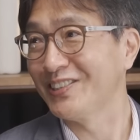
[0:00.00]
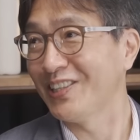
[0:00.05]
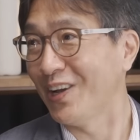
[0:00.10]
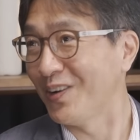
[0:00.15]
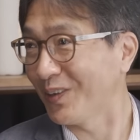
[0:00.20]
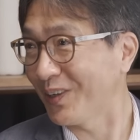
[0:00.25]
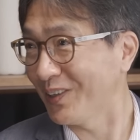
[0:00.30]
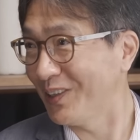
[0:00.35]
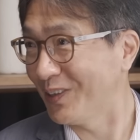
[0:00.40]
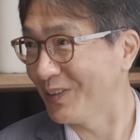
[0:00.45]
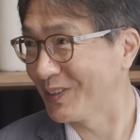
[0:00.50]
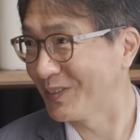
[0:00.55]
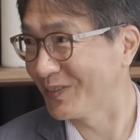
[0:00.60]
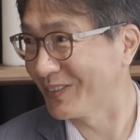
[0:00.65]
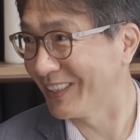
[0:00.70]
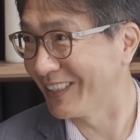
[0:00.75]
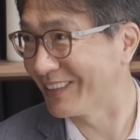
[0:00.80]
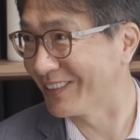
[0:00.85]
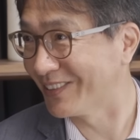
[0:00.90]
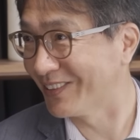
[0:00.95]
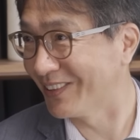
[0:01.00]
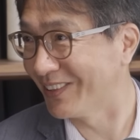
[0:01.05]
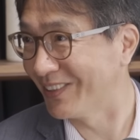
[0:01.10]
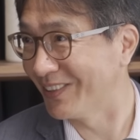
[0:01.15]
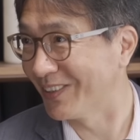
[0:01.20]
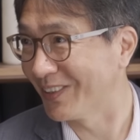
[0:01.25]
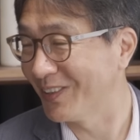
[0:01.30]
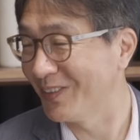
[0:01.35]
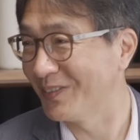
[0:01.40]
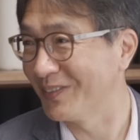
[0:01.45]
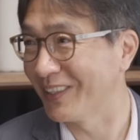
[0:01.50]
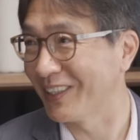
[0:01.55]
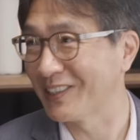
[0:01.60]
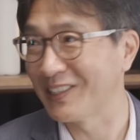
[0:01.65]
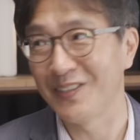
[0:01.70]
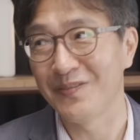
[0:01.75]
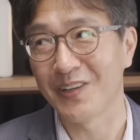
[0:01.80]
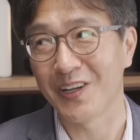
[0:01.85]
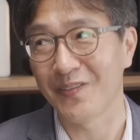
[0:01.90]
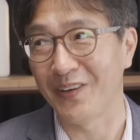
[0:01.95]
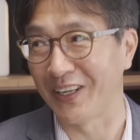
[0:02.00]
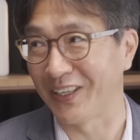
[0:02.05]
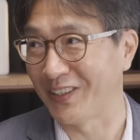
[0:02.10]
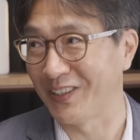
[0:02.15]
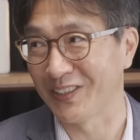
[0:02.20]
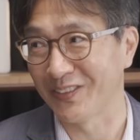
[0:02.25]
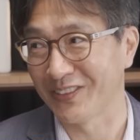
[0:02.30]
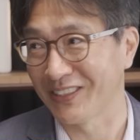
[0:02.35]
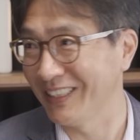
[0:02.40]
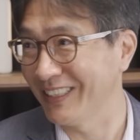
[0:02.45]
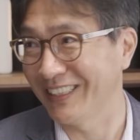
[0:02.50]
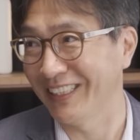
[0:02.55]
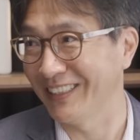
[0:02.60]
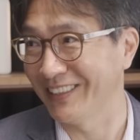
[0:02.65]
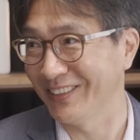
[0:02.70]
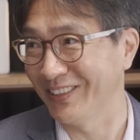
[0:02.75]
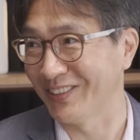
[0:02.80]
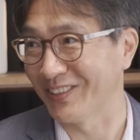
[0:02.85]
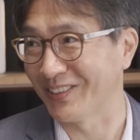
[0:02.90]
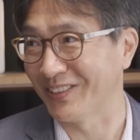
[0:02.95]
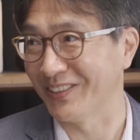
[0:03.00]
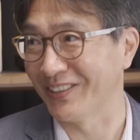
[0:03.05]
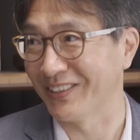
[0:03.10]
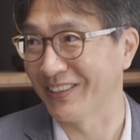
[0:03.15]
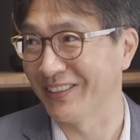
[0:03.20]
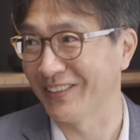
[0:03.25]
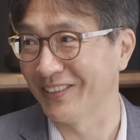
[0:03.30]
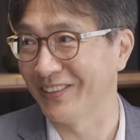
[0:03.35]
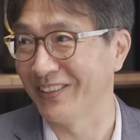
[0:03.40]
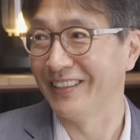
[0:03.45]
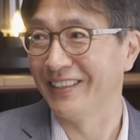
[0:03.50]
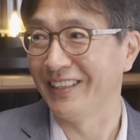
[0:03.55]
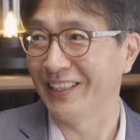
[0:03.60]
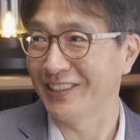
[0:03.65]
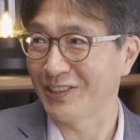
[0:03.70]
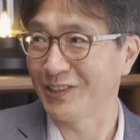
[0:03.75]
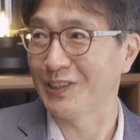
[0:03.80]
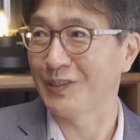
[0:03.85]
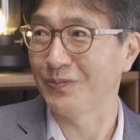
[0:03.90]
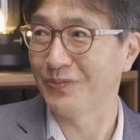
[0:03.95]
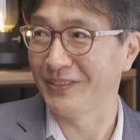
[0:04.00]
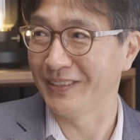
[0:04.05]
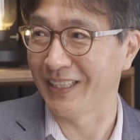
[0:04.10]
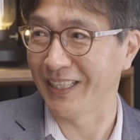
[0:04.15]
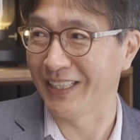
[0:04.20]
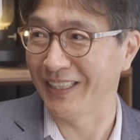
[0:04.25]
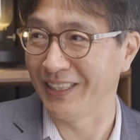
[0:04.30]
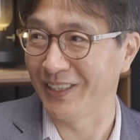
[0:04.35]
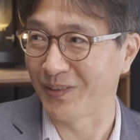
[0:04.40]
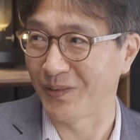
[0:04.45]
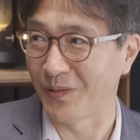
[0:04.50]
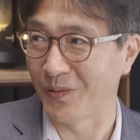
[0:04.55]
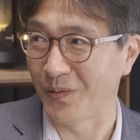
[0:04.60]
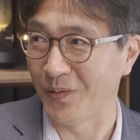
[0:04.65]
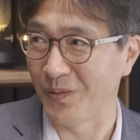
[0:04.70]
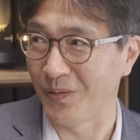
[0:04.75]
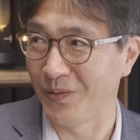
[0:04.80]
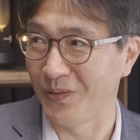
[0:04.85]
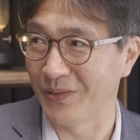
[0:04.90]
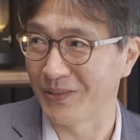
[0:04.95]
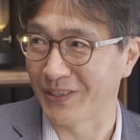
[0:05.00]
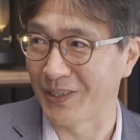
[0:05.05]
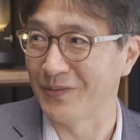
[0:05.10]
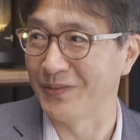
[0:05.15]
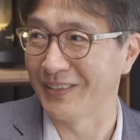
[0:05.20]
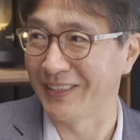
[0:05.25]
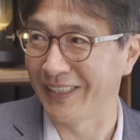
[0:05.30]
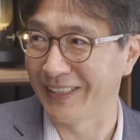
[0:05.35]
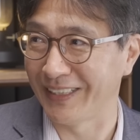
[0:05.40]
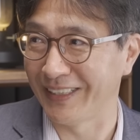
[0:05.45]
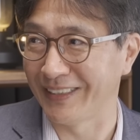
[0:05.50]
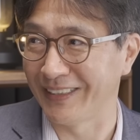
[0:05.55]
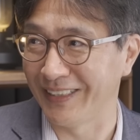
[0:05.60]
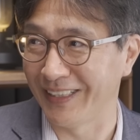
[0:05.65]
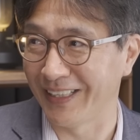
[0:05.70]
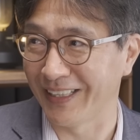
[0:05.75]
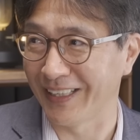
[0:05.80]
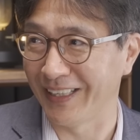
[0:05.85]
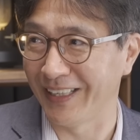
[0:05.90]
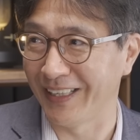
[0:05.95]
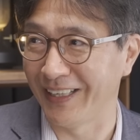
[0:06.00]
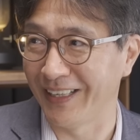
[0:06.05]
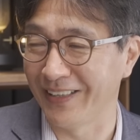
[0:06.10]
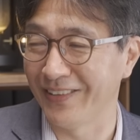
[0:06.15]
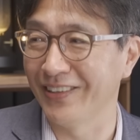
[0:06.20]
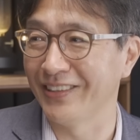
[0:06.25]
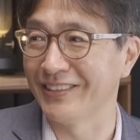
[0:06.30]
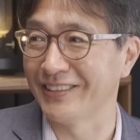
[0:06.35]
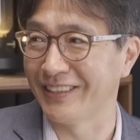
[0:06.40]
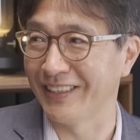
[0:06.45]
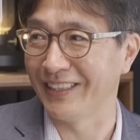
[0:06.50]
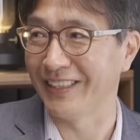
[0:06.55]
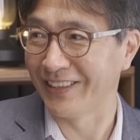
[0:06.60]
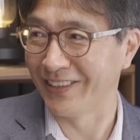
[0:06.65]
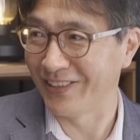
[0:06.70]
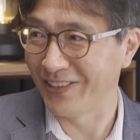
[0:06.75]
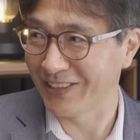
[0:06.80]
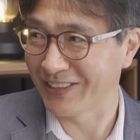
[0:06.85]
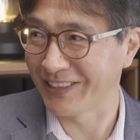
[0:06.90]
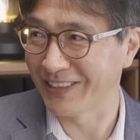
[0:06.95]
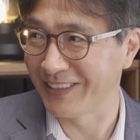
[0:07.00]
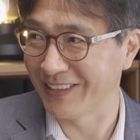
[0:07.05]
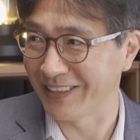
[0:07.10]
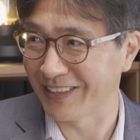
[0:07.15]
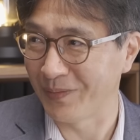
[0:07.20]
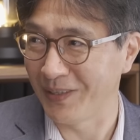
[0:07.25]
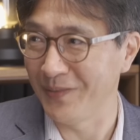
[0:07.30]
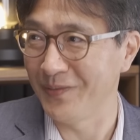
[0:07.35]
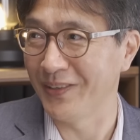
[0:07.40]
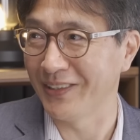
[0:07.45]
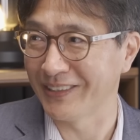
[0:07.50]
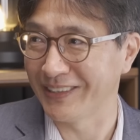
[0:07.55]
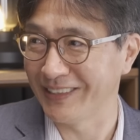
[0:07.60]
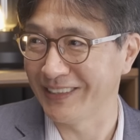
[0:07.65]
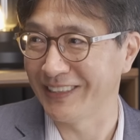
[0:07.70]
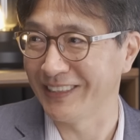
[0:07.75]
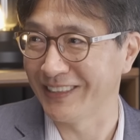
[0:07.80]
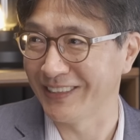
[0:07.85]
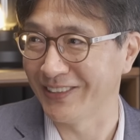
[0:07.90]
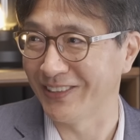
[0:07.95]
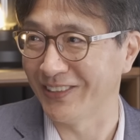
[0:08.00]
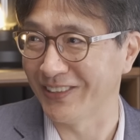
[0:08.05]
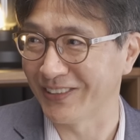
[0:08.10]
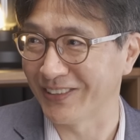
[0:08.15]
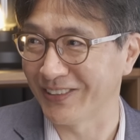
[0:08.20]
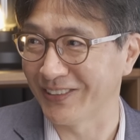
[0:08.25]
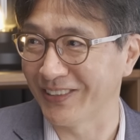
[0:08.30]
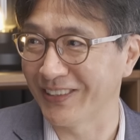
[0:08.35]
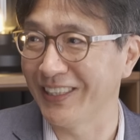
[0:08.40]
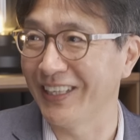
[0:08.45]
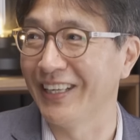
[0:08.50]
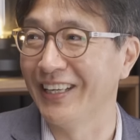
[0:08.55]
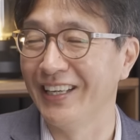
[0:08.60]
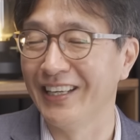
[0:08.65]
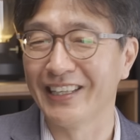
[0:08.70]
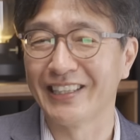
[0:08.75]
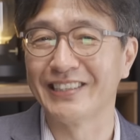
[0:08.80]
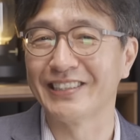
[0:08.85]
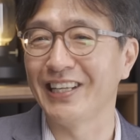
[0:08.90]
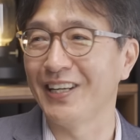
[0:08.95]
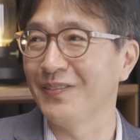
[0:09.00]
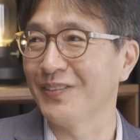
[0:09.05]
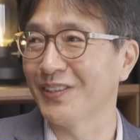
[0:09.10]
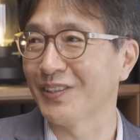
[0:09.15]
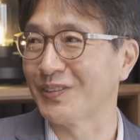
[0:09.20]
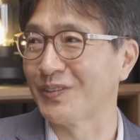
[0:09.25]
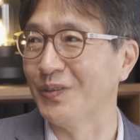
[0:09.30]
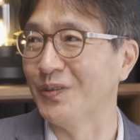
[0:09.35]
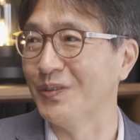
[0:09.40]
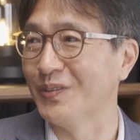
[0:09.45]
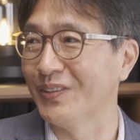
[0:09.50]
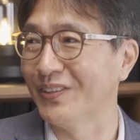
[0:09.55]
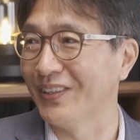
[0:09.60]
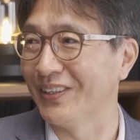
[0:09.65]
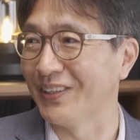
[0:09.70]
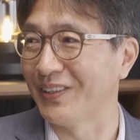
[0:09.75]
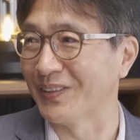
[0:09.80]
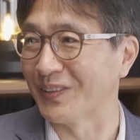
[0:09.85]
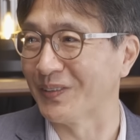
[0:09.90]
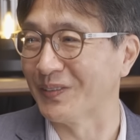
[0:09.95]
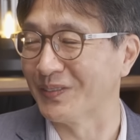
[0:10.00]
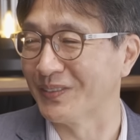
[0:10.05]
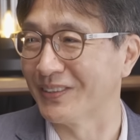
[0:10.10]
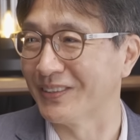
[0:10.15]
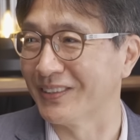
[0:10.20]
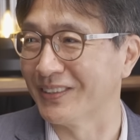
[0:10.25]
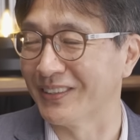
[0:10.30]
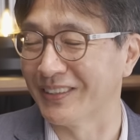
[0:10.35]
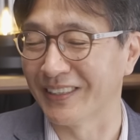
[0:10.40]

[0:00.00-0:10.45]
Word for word: 자유롭게 살고 싶다는 거예요. 그러면 음. 내가 실명이 밝혀지면 싫다는 거죠. 네. 그래서 하시고 싶은 얘기는 있고 음. 젊은 세대들에게 해서 이제 그 형식을 필명을 쓰시는 거거든요. 그 삶이 더 좋은 거예요, 여러분들.